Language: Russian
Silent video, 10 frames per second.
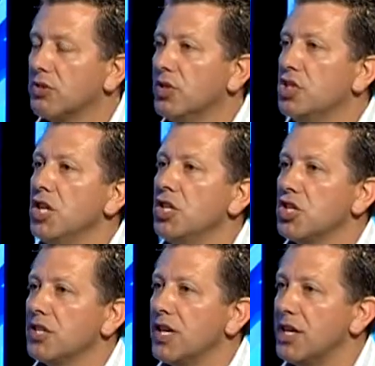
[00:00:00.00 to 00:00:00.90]

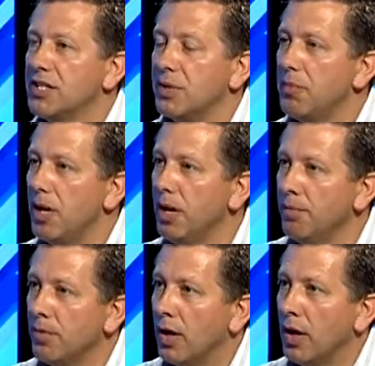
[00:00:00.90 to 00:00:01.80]
священническая семья,
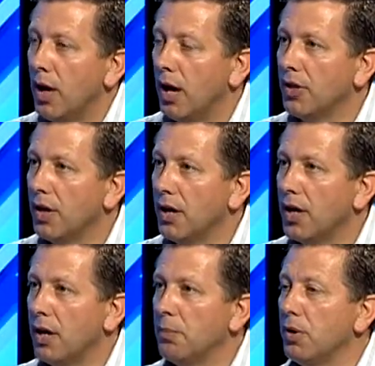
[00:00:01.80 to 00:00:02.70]

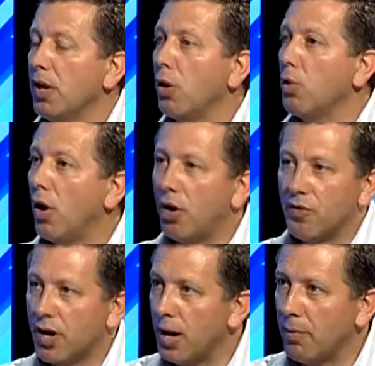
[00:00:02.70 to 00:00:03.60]
она была у
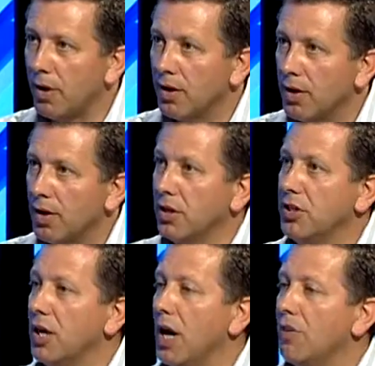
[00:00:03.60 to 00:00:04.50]
Авраама
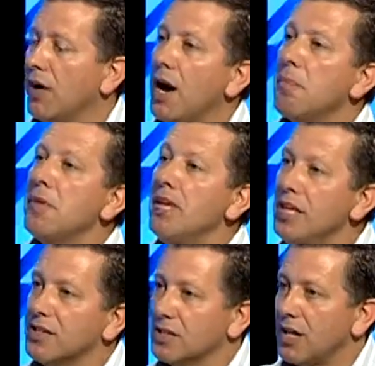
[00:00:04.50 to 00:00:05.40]
где Авраам
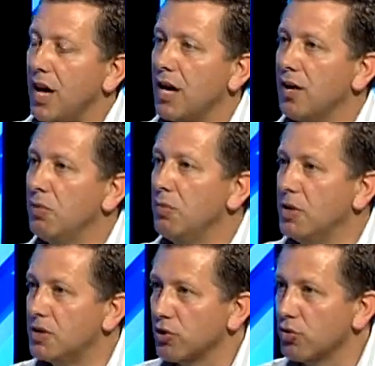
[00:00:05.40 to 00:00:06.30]
и Сара
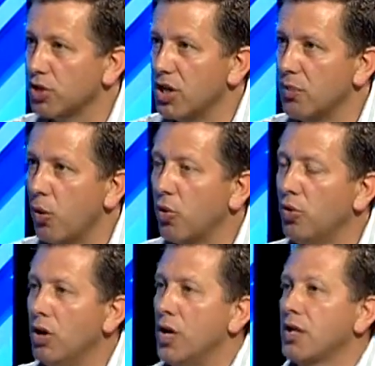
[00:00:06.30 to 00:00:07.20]
вместе служили Богу,